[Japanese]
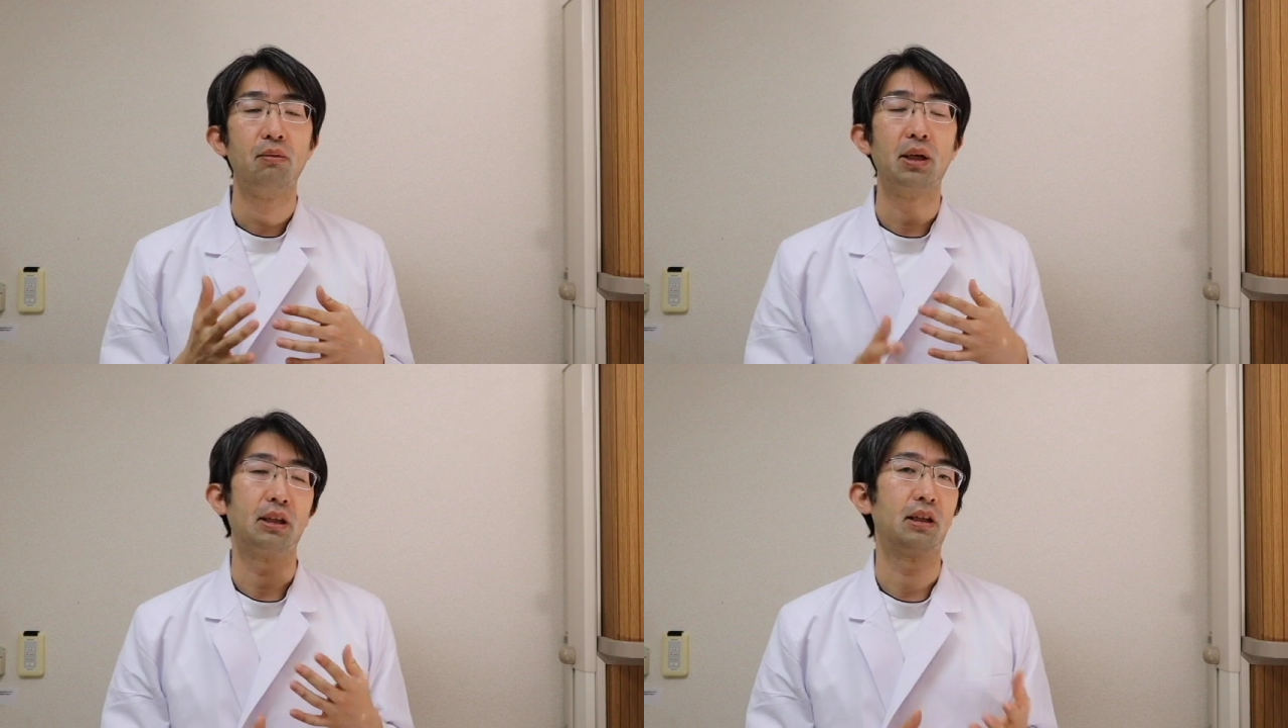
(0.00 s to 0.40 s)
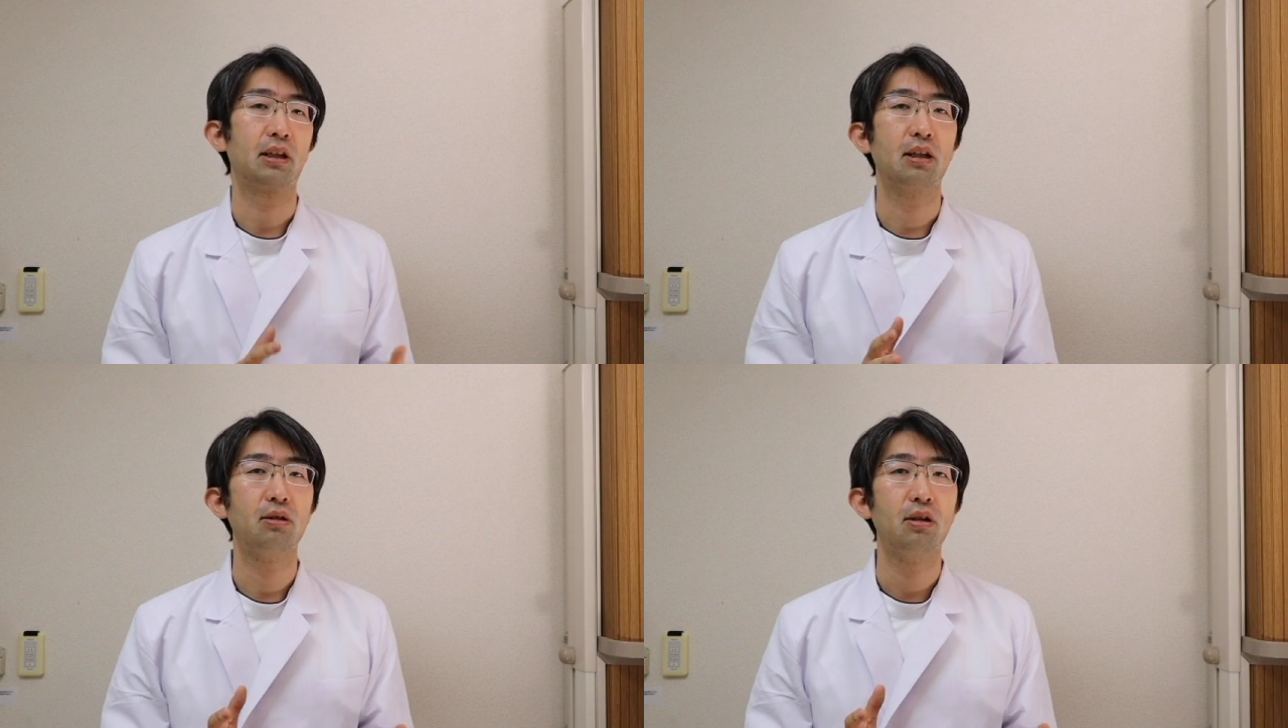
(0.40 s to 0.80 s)
まあ、温
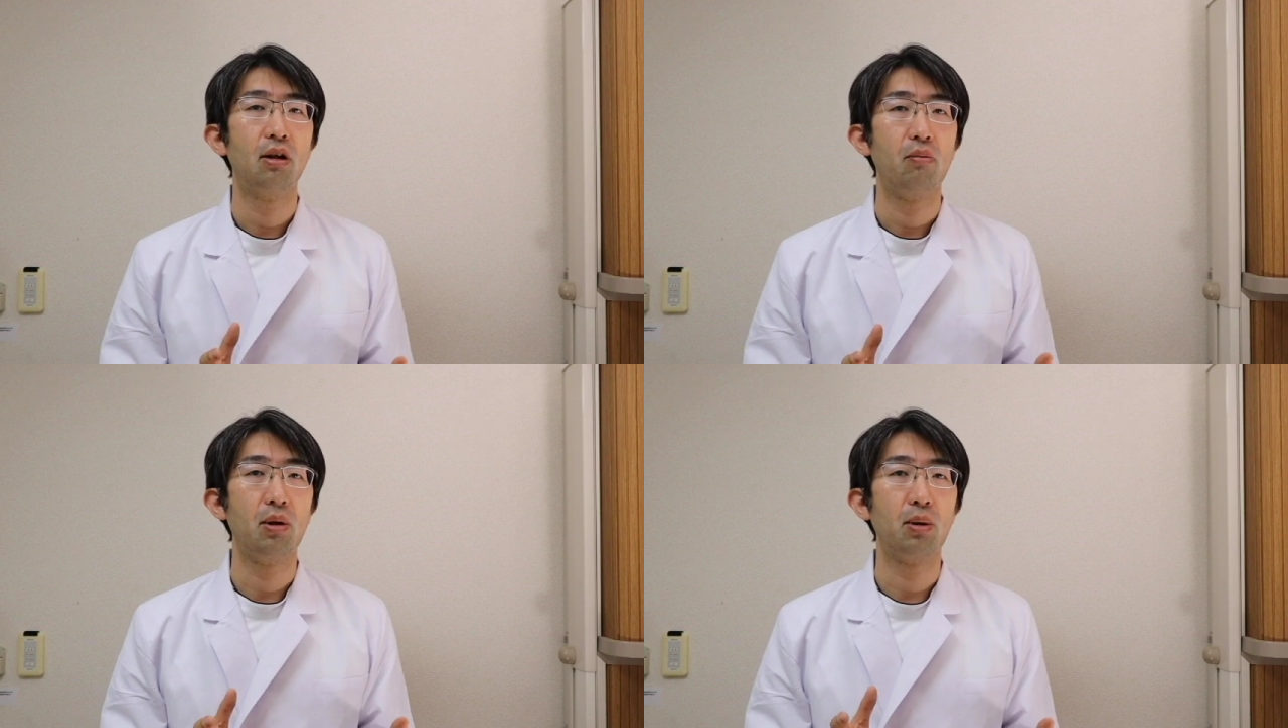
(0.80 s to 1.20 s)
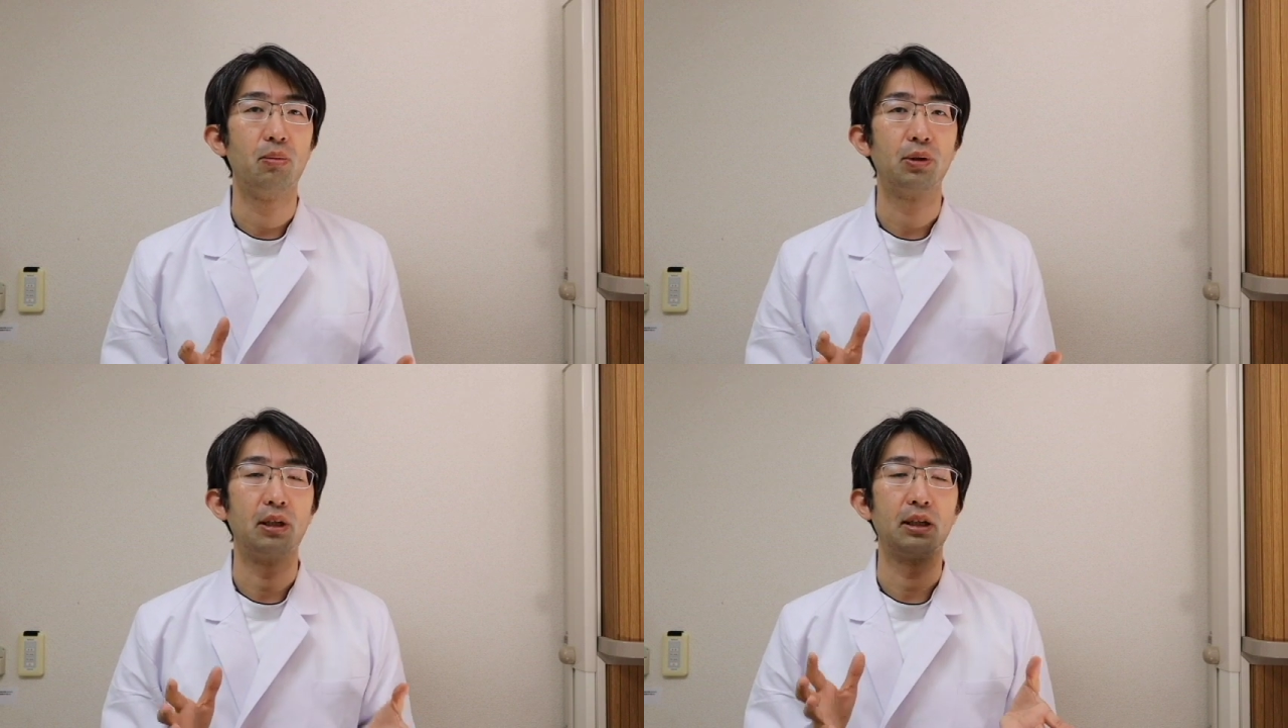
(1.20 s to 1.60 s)
かく見
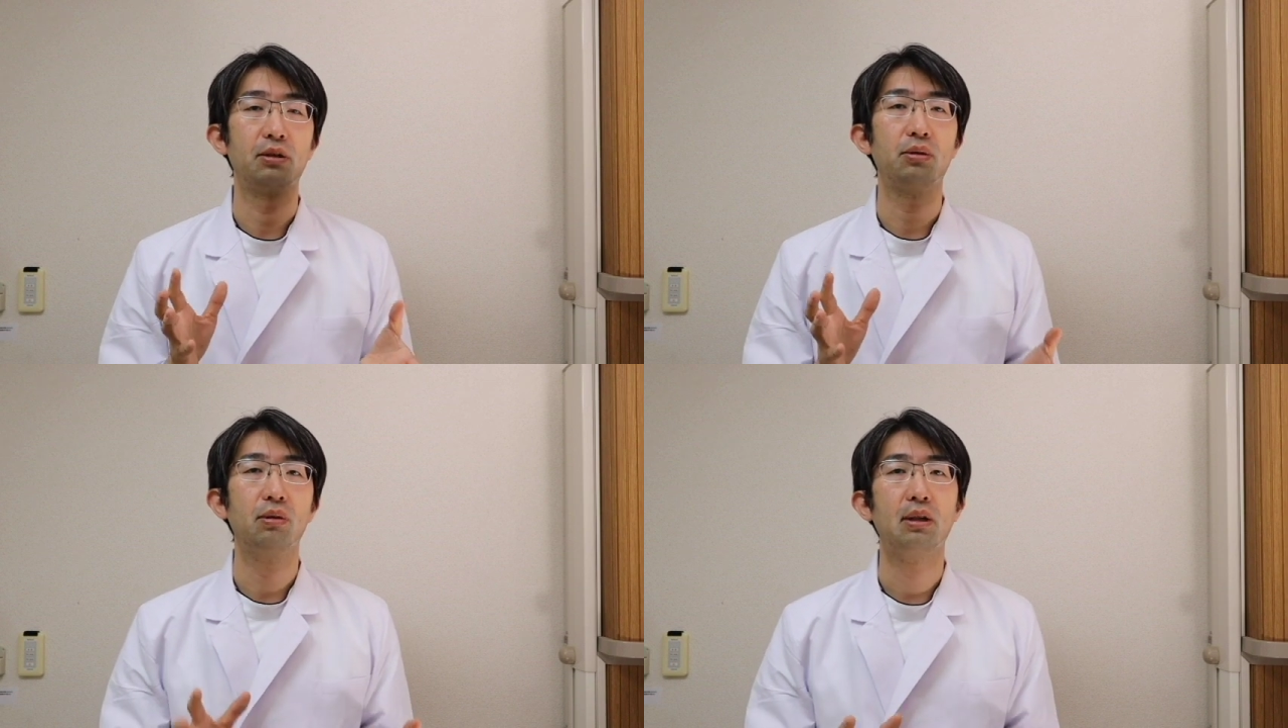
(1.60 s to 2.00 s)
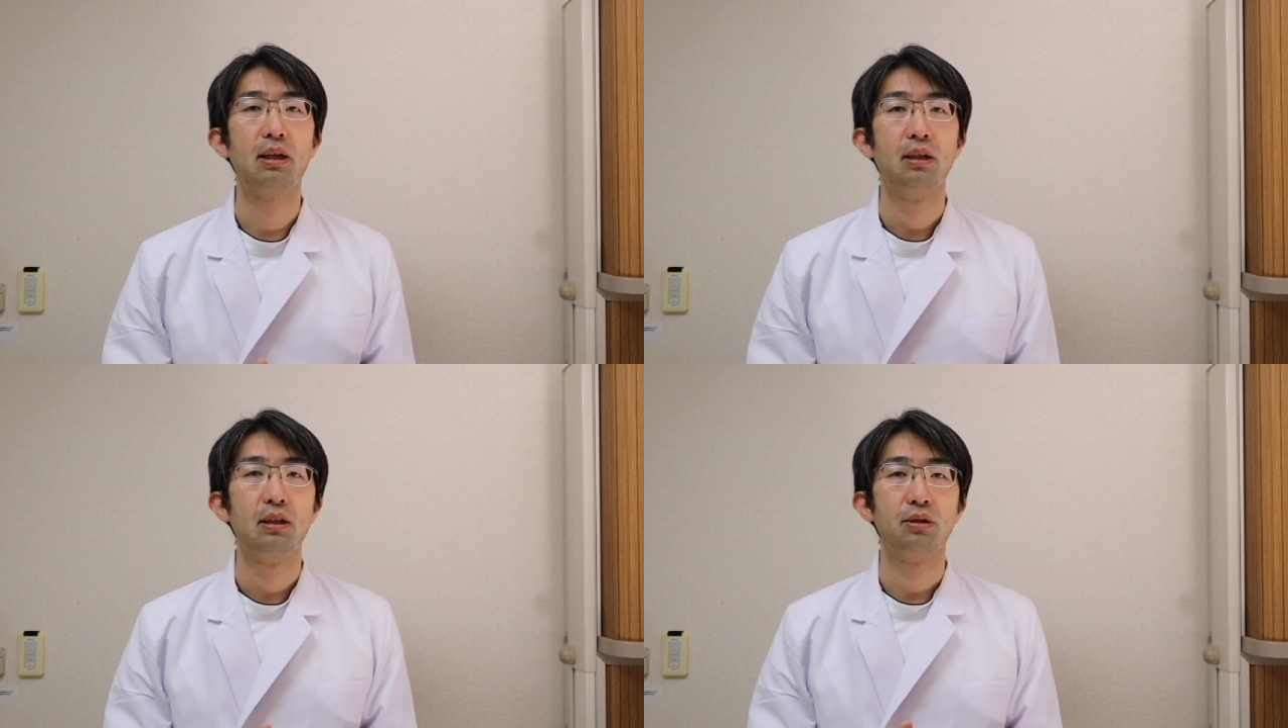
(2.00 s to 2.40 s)
守ってあげることは